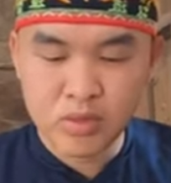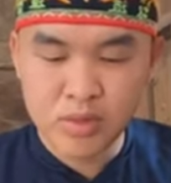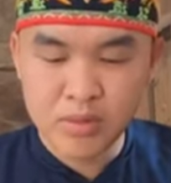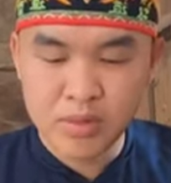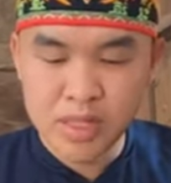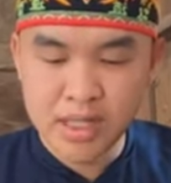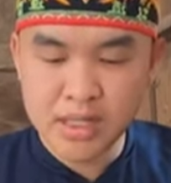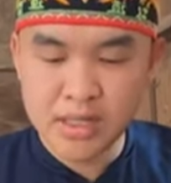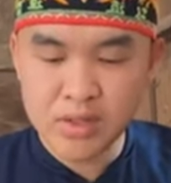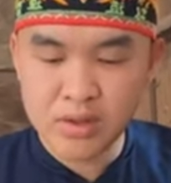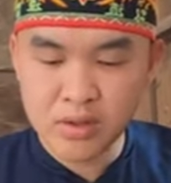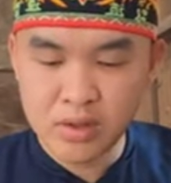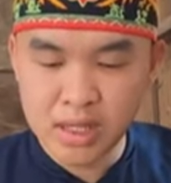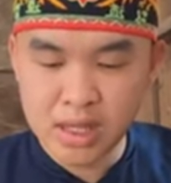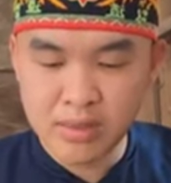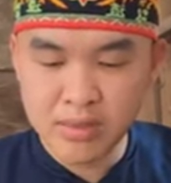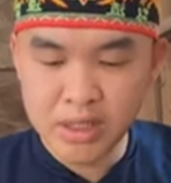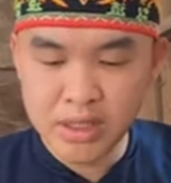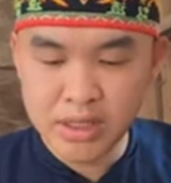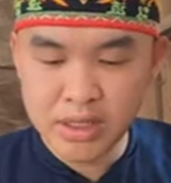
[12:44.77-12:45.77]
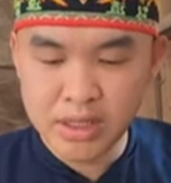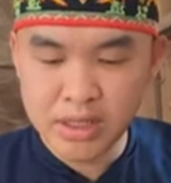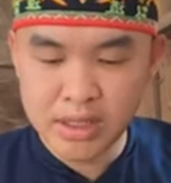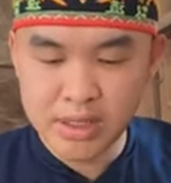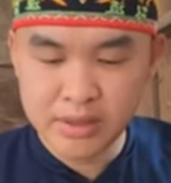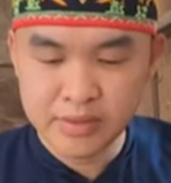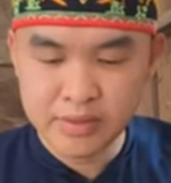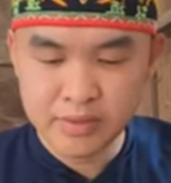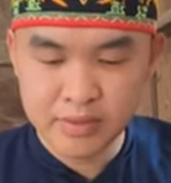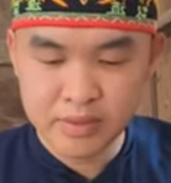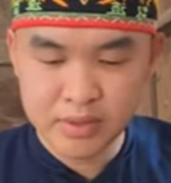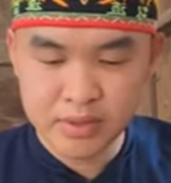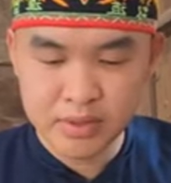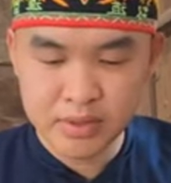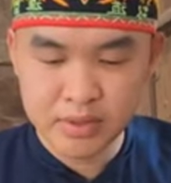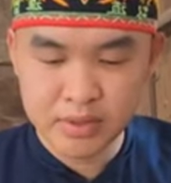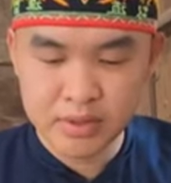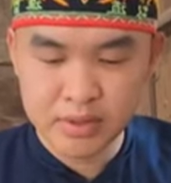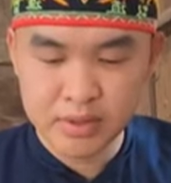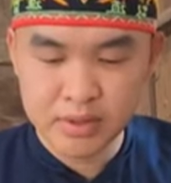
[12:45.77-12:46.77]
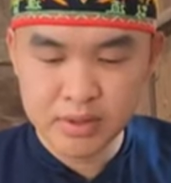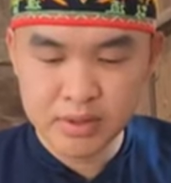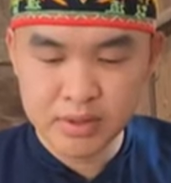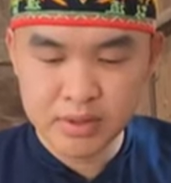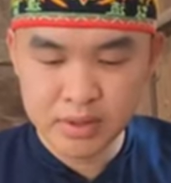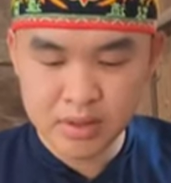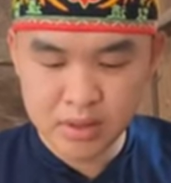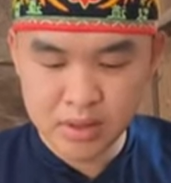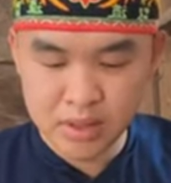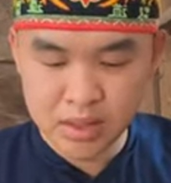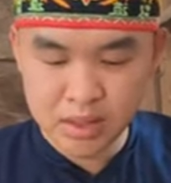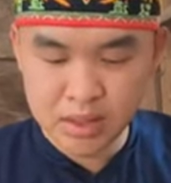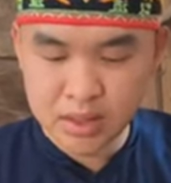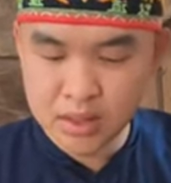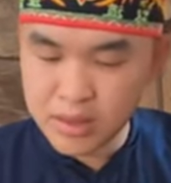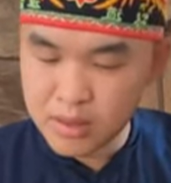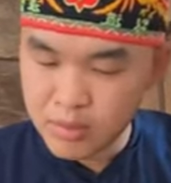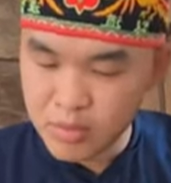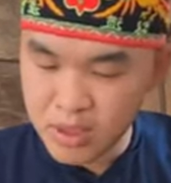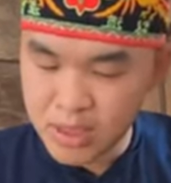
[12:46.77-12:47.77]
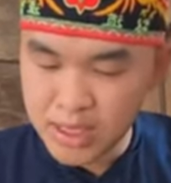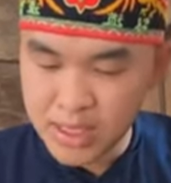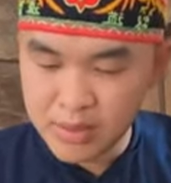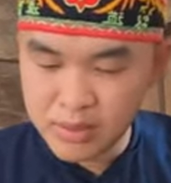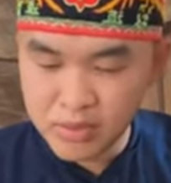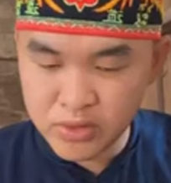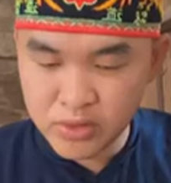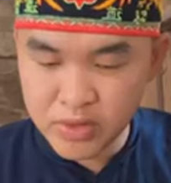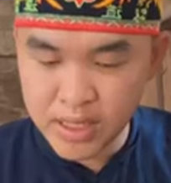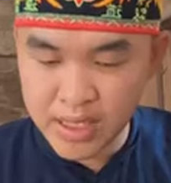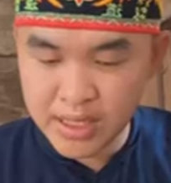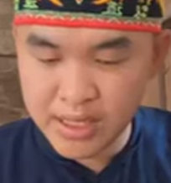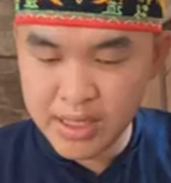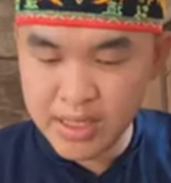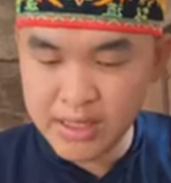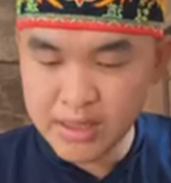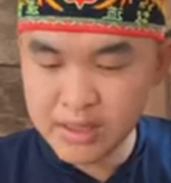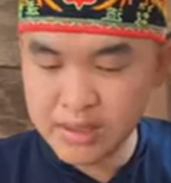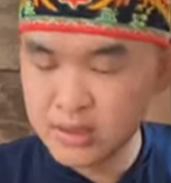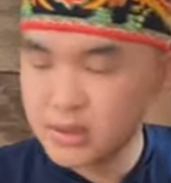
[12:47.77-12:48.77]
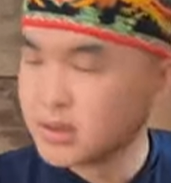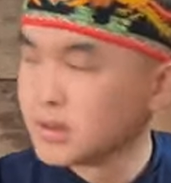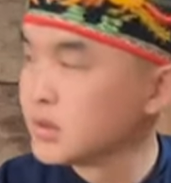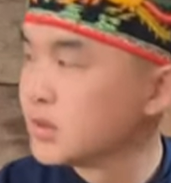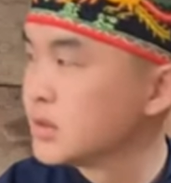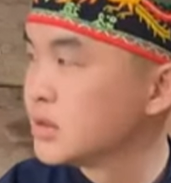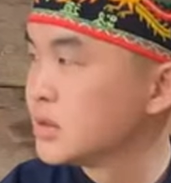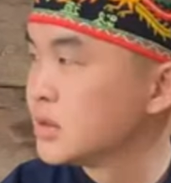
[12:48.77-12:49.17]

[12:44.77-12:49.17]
chuông bên số hà bấn gì bấn lạp bấn lạp số hà cái đấy rồi